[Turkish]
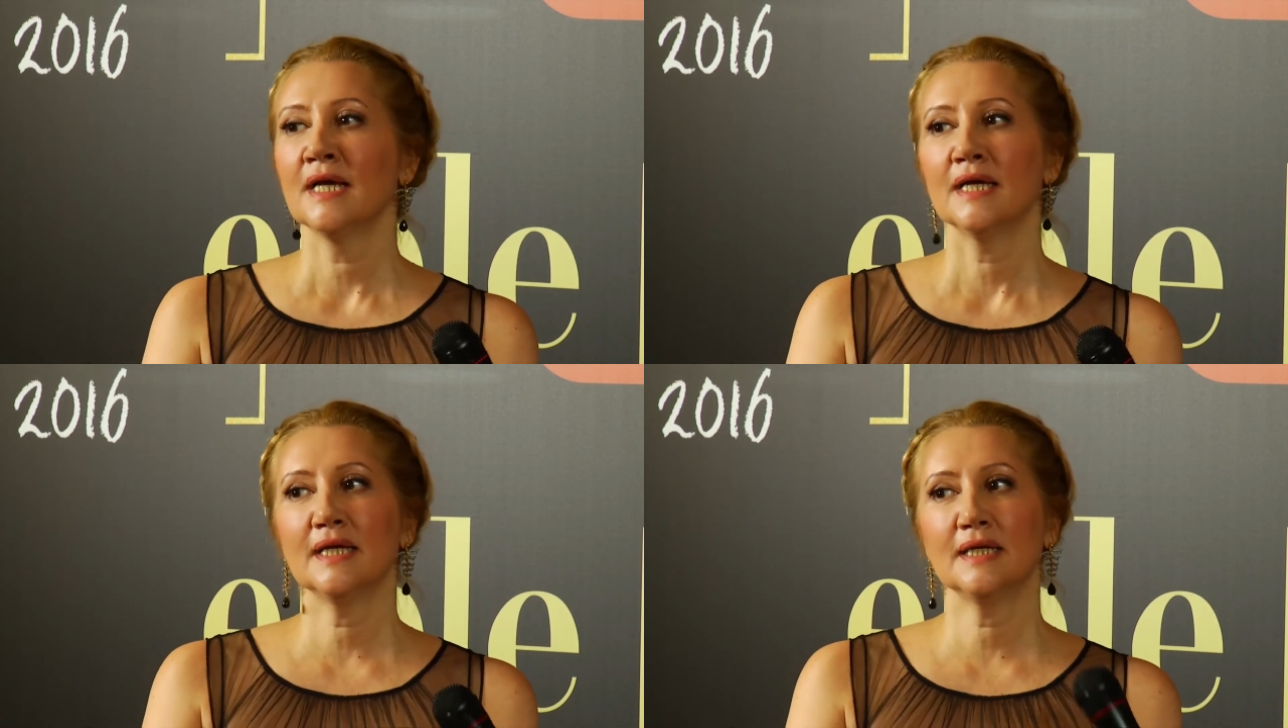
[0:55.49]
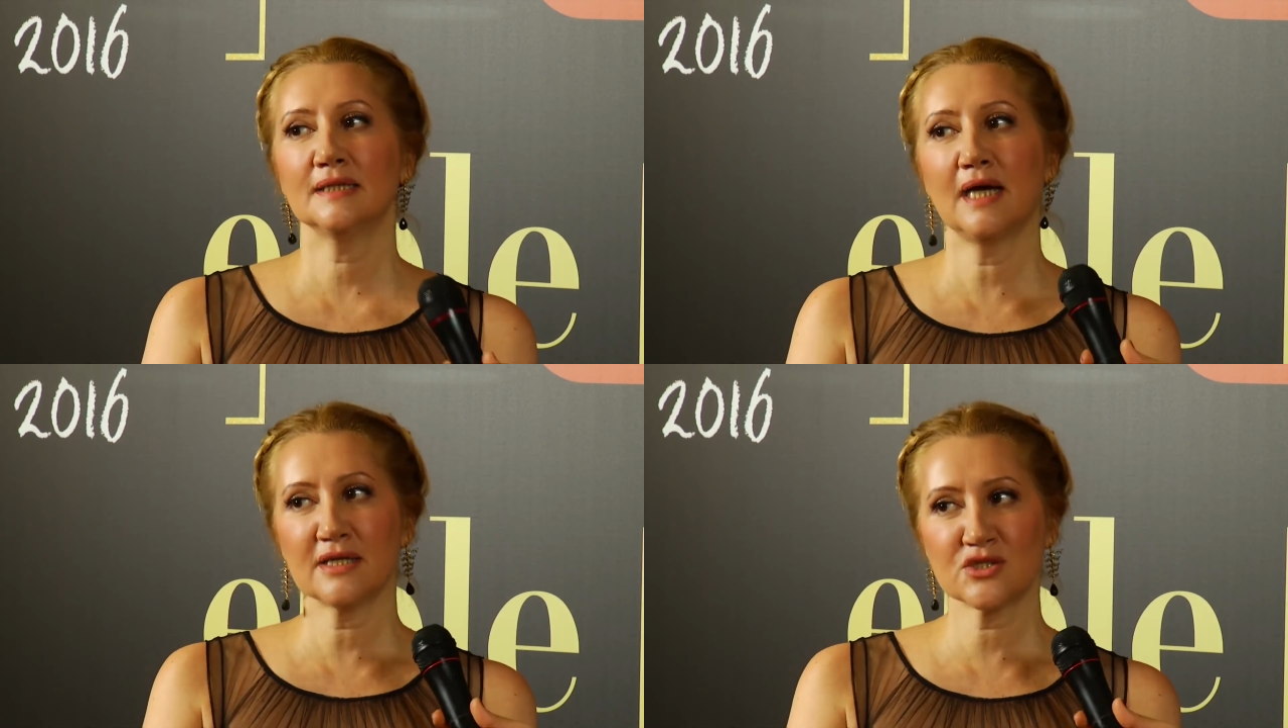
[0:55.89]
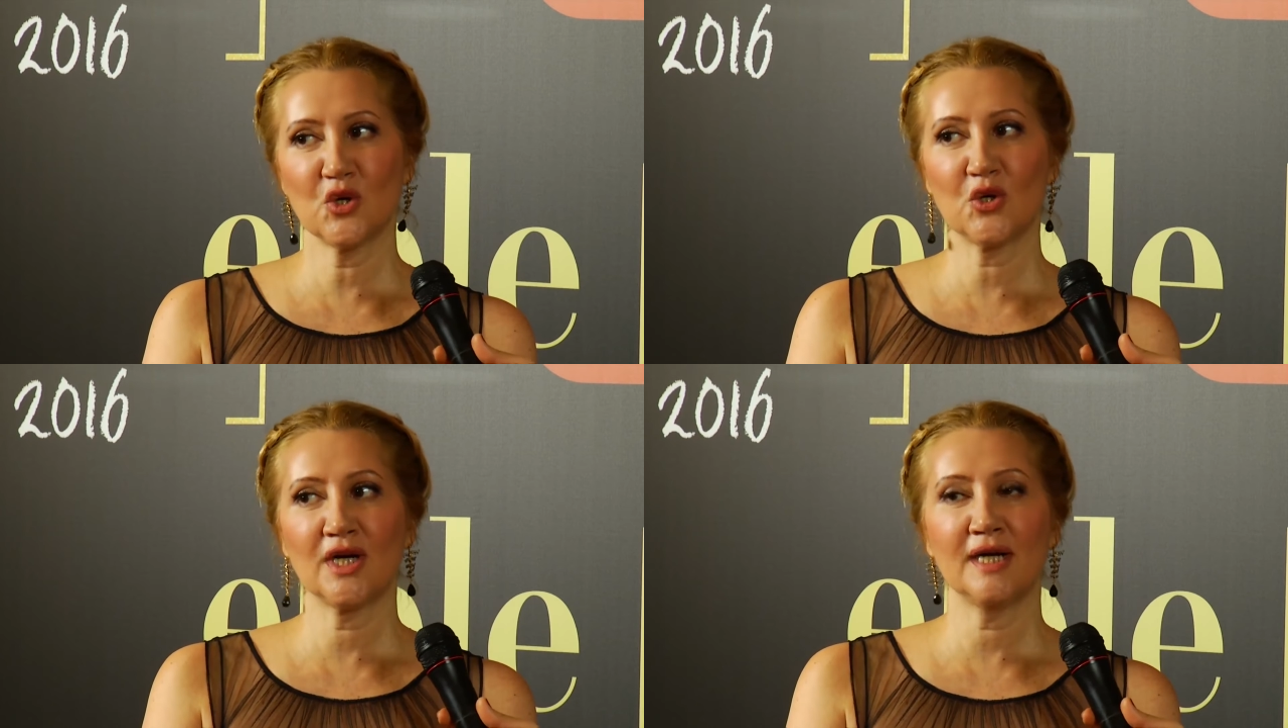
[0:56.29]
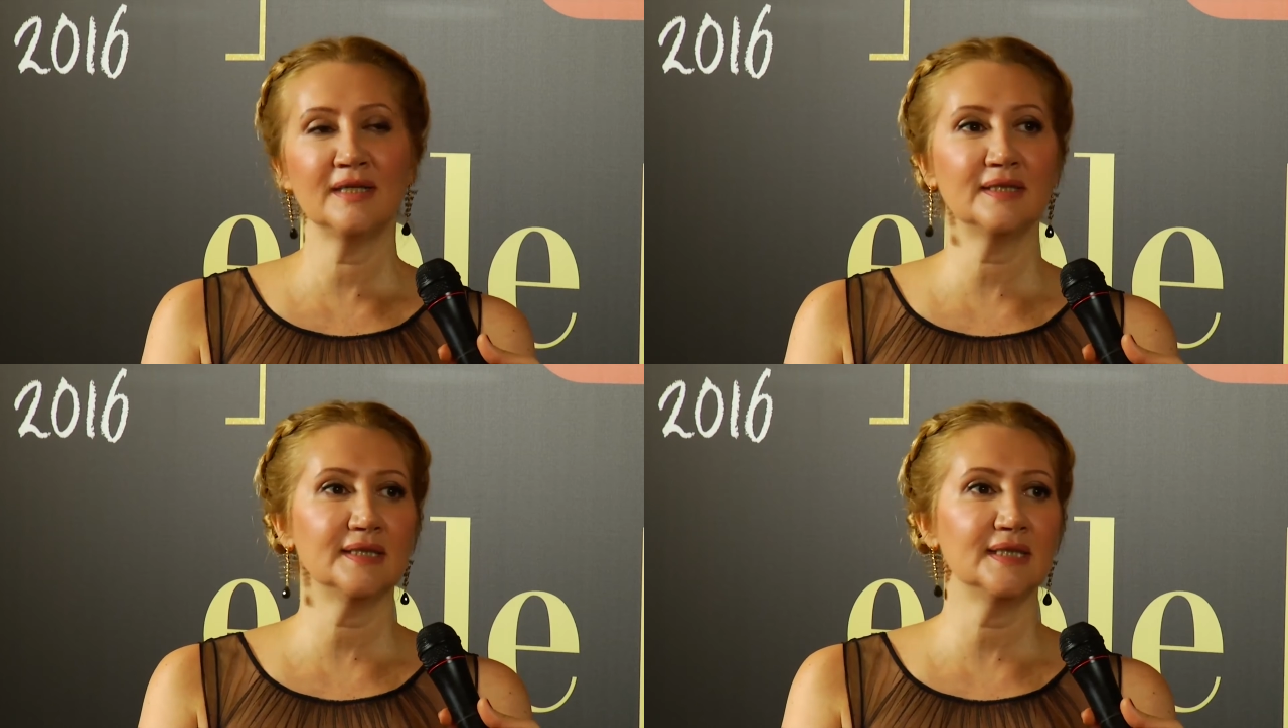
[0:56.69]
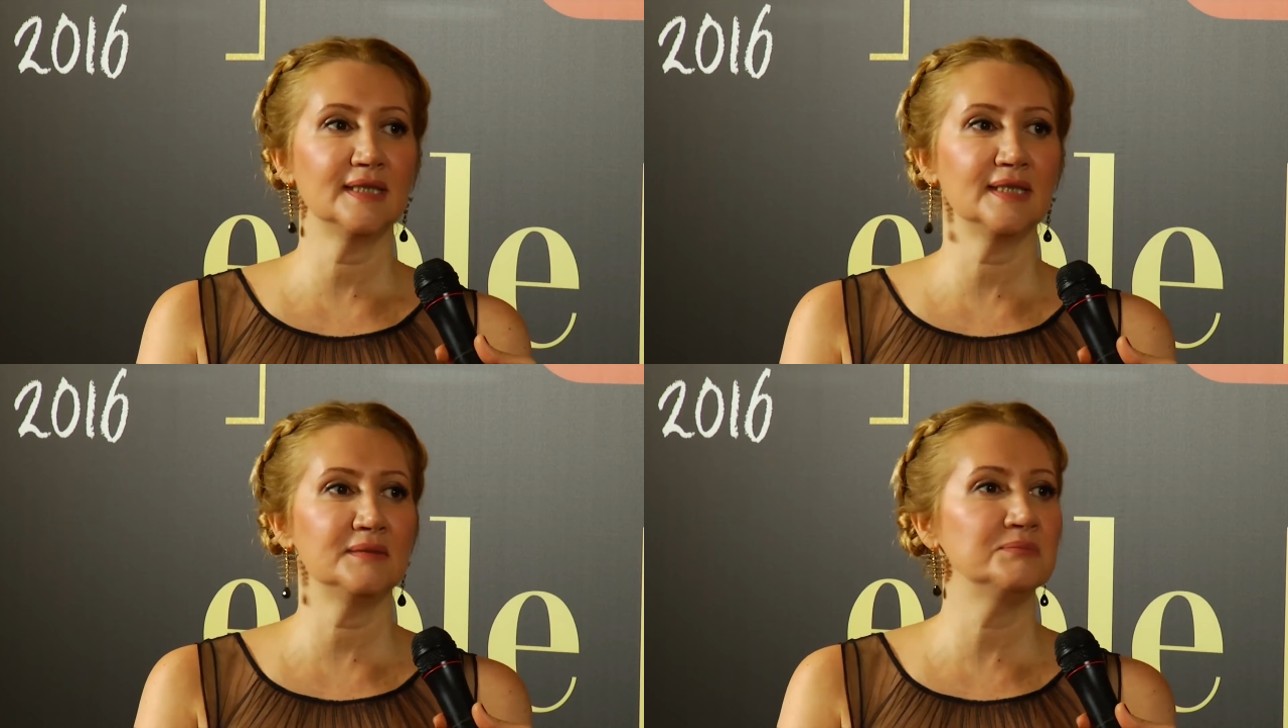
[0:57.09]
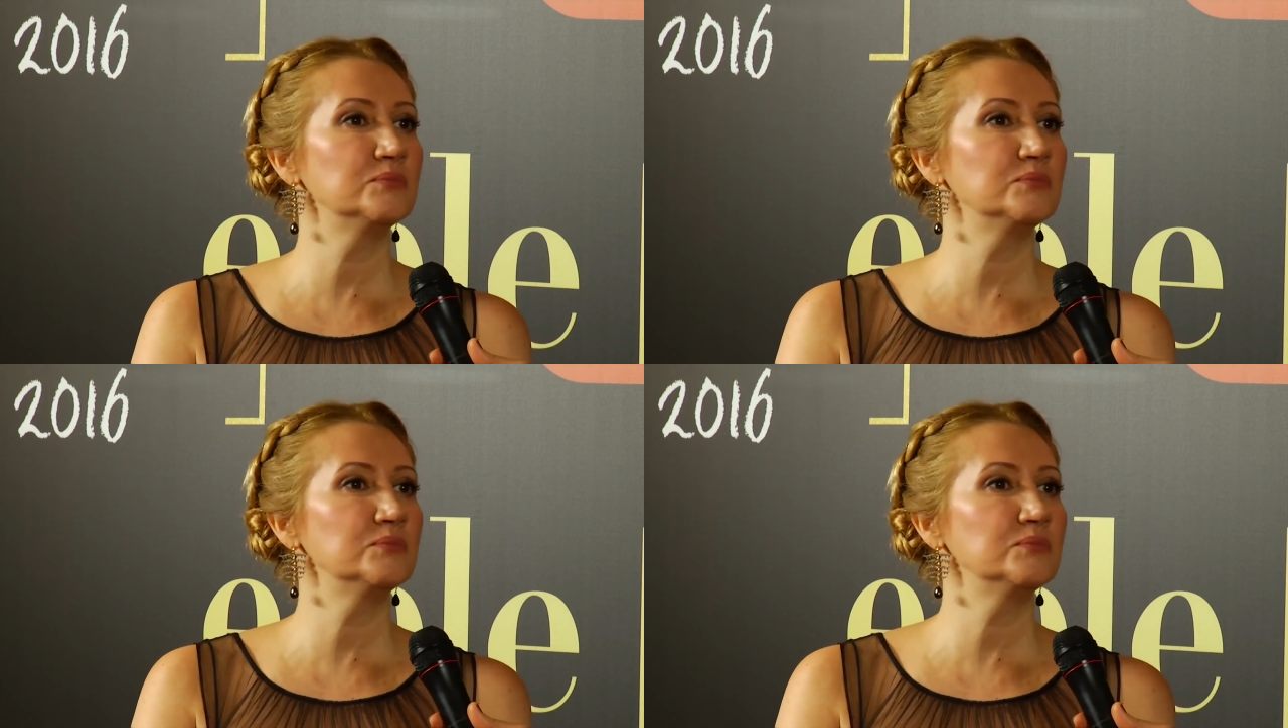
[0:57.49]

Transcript: e, daha sonra e,